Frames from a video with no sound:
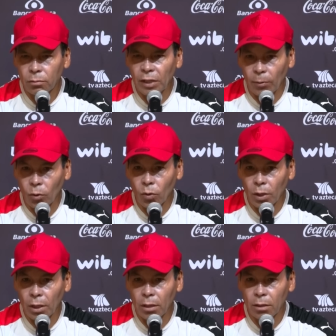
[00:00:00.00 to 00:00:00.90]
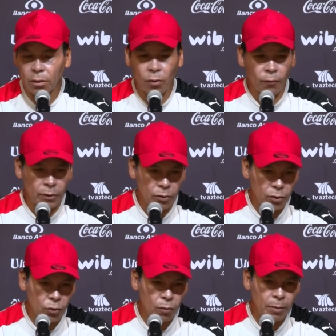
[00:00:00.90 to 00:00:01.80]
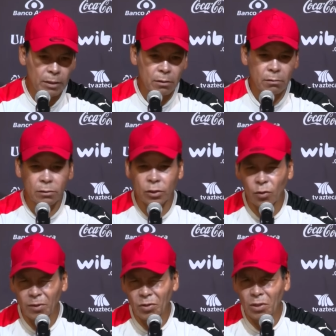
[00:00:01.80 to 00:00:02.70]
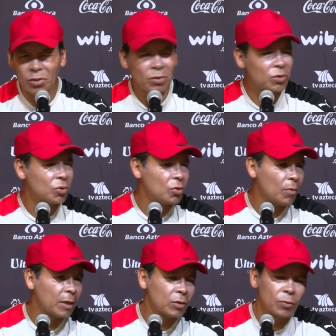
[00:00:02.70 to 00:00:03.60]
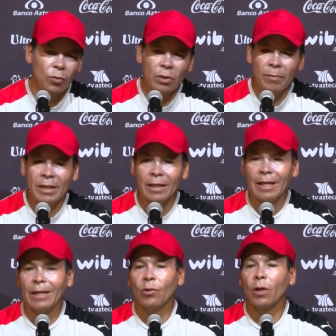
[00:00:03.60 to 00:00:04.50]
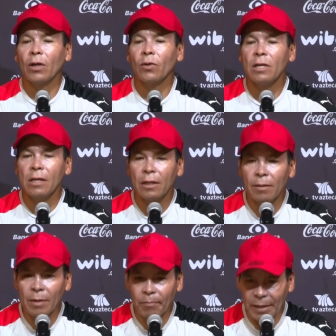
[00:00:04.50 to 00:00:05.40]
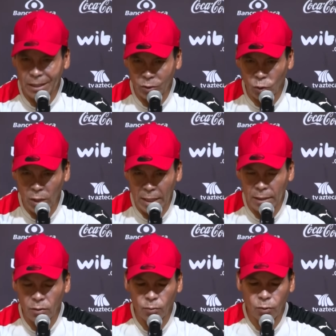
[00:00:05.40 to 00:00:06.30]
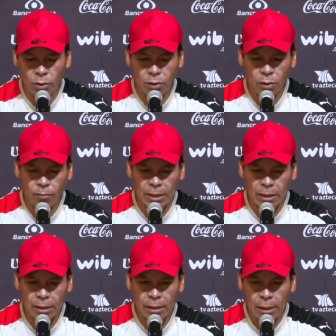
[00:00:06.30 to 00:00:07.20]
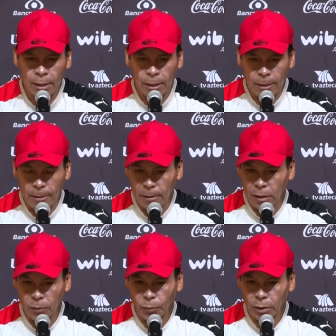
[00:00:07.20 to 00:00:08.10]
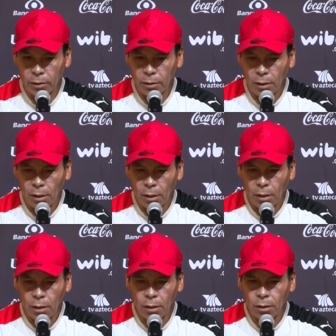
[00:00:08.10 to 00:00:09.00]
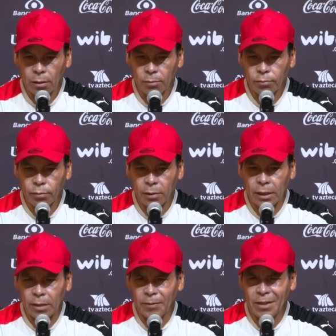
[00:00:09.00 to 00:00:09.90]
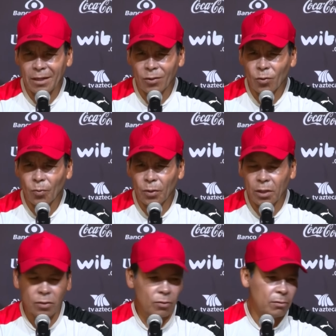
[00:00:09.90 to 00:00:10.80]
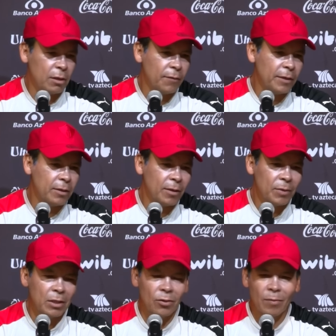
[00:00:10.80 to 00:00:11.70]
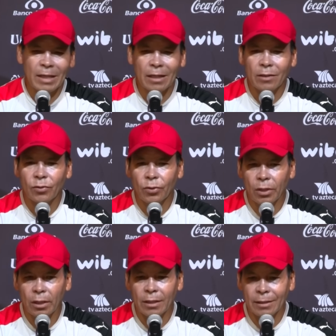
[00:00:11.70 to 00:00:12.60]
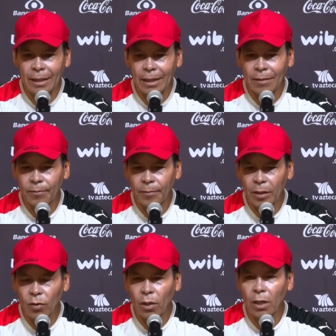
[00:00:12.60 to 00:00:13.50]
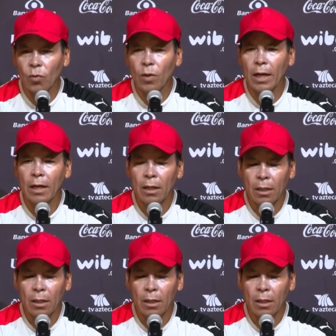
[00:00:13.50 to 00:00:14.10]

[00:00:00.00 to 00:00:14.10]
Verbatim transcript: Se habló con él, ofreció disculpas, se solventó la situación, no pasó absolutamente nada, no quedó ni en tema personal como lo quisieron manejar. Y después, eh, que divida al grupo y eso, definitivamente no, Matías hoy está mejor que nunca,